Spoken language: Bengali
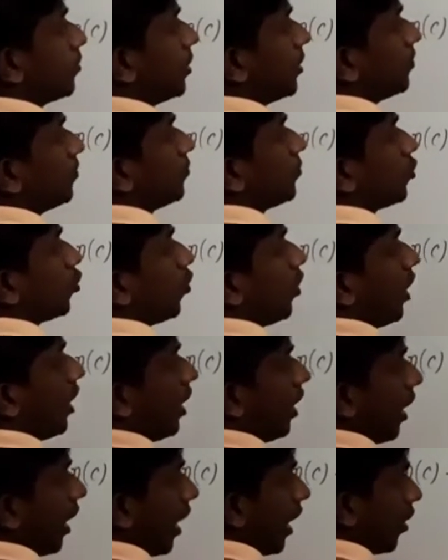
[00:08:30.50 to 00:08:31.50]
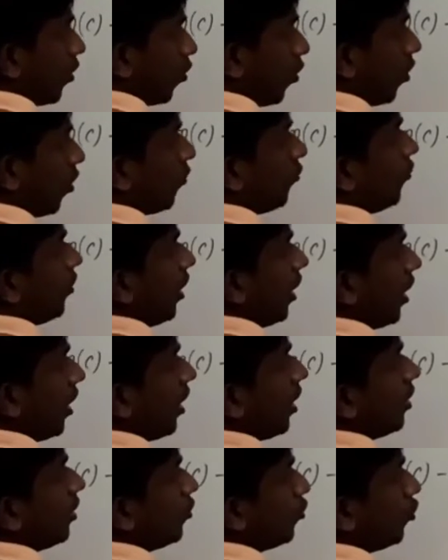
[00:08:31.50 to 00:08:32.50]
যাবে তো অ্যান অফ এ
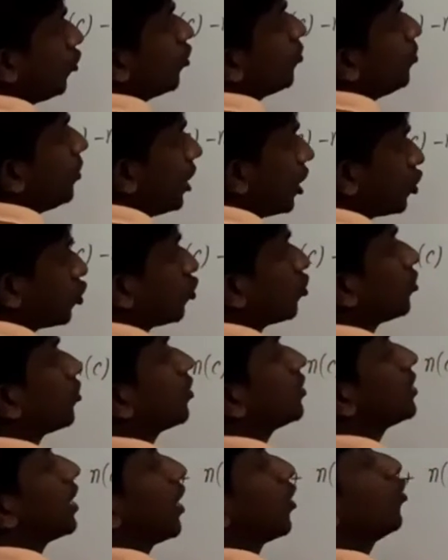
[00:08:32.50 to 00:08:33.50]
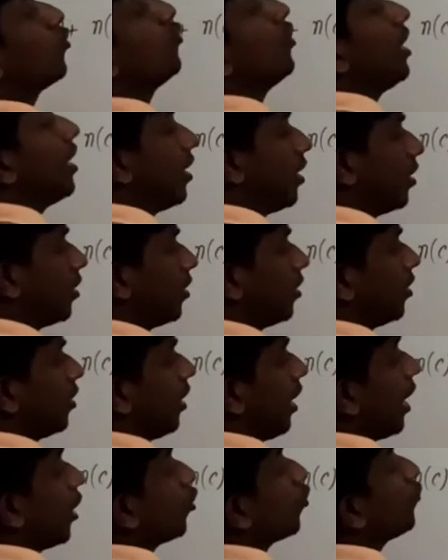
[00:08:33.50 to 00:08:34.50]
ইউনিয়ন বি এর সূত্রটা হচ্ছে অ্যান অফ এ
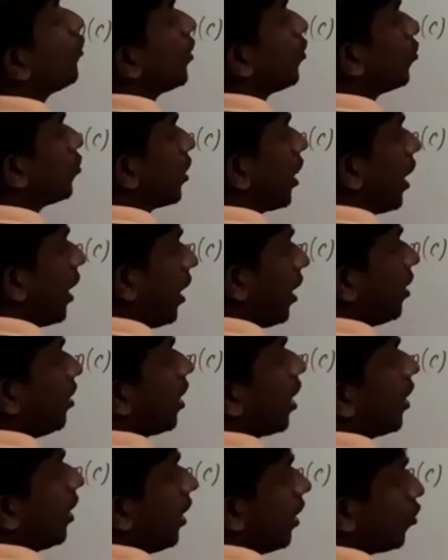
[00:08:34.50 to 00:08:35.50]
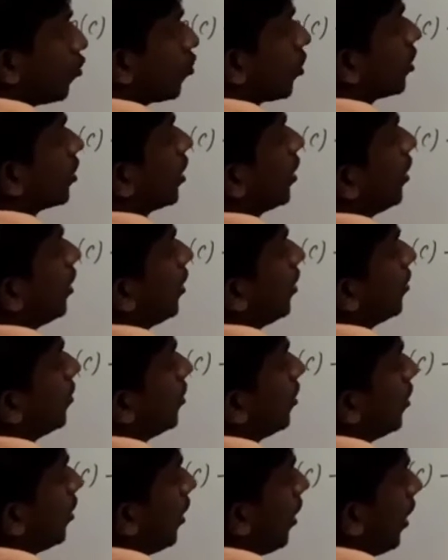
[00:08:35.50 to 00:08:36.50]
অ্যান অফ এ কোনটা এন আর এ টোটালটা এ
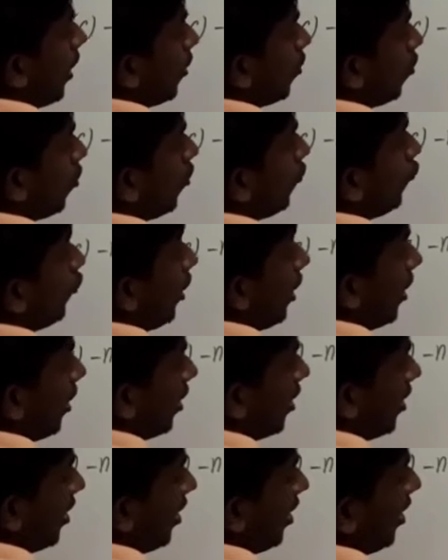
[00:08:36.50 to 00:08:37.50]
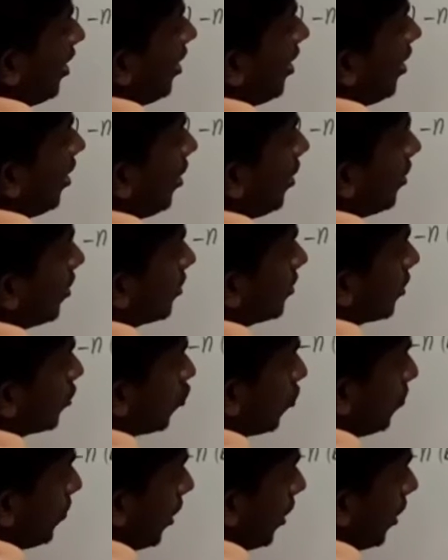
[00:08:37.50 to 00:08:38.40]
এন অফ এ এ ইন্টারসেকশন